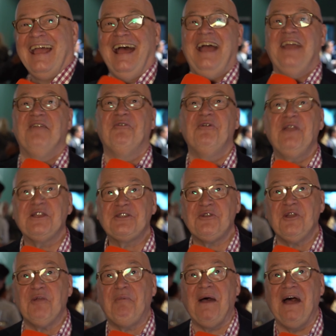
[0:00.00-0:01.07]
Eine
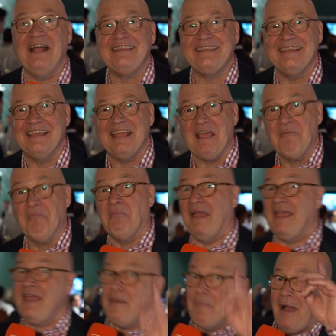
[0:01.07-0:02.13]
wunderschöne Party im
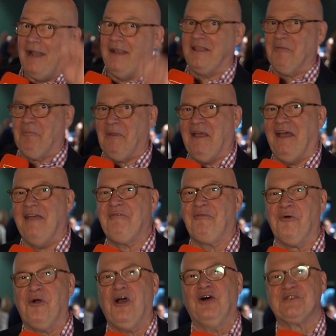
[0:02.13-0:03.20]
ehemaligen
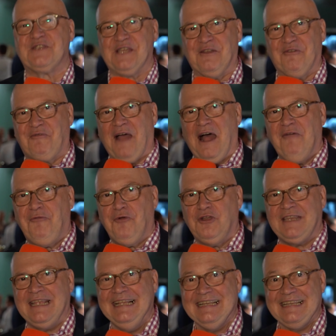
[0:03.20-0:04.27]
BRF-Hochhaus hier in Frankfurt,